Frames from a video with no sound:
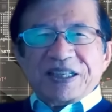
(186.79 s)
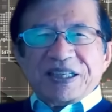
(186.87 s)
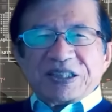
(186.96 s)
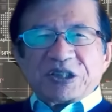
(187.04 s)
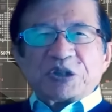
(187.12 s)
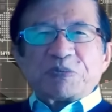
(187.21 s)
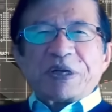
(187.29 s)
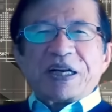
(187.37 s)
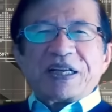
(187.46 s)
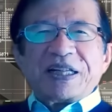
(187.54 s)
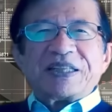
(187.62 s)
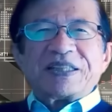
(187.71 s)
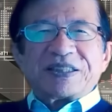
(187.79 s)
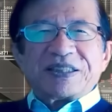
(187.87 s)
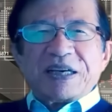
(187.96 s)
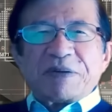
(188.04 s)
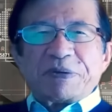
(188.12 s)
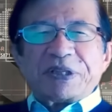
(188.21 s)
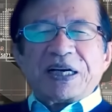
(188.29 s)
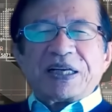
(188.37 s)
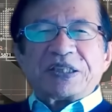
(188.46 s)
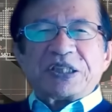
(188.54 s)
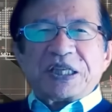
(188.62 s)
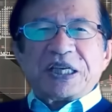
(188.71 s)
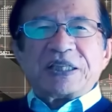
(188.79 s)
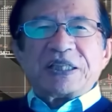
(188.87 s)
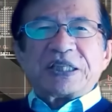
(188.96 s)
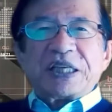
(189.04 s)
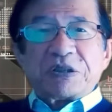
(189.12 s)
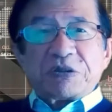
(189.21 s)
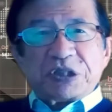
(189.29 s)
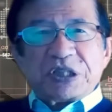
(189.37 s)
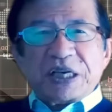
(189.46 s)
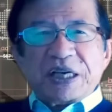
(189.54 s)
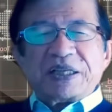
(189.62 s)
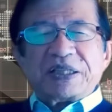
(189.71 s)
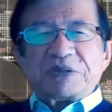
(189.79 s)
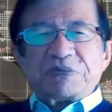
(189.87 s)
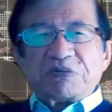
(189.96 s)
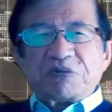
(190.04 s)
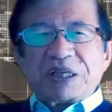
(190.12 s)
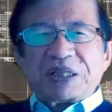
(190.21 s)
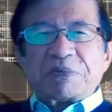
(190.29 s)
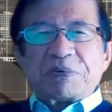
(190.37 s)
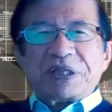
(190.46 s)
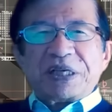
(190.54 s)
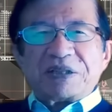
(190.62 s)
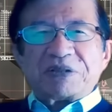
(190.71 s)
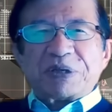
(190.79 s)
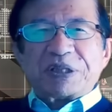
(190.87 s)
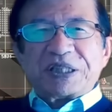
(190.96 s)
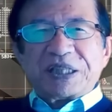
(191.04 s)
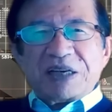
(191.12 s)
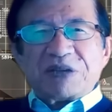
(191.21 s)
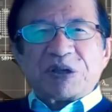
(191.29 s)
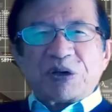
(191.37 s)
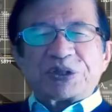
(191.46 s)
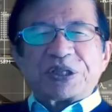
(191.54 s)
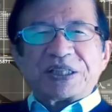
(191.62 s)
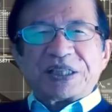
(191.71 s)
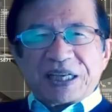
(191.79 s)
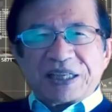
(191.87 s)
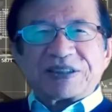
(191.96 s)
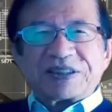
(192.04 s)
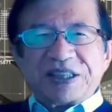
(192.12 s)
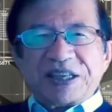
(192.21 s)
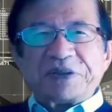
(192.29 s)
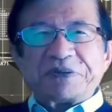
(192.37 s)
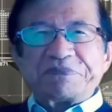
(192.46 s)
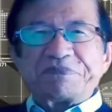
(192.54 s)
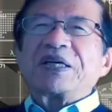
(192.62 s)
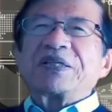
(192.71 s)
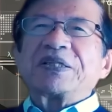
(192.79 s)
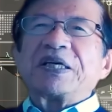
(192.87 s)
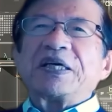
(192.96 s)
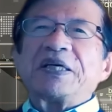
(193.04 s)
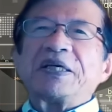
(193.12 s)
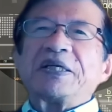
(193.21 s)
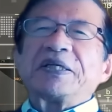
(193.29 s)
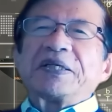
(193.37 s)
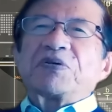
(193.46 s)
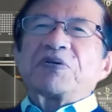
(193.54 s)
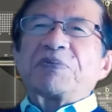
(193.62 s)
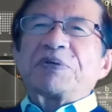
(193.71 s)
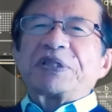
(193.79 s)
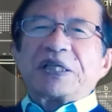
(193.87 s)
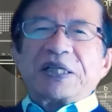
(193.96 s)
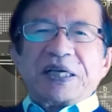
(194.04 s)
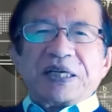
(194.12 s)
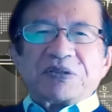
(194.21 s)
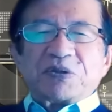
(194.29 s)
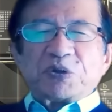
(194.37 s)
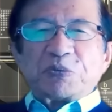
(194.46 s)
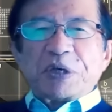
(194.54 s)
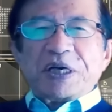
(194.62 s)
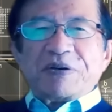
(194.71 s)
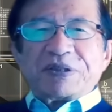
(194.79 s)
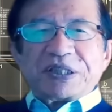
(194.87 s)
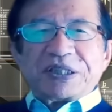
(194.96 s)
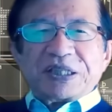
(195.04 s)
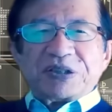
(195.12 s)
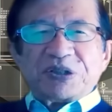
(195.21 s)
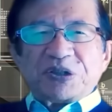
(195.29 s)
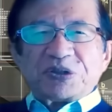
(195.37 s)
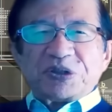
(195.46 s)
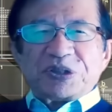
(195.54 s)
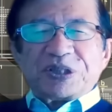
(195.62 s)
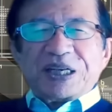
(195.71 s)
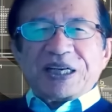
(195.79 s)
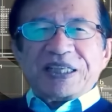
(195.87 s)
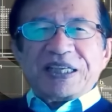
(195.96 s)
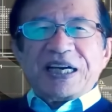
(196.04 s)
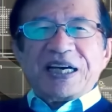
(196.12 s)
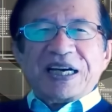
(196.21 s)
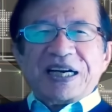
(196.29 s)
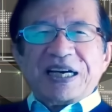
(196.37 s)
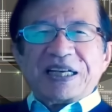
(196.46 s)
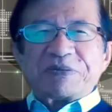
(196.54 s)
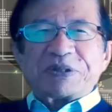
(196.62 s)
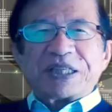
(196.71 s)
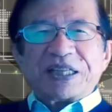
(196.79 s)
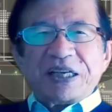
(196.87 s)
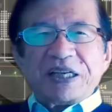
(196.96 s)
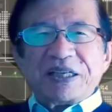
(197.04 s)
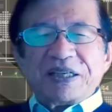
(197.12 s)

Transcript: 進められないんですね。やっぱりだから実験でチェックして、自分の頭にある間違いを直さんでいかんですね。で、これまたね、あの、この前私がそんなこと言ったら批判がありましたね。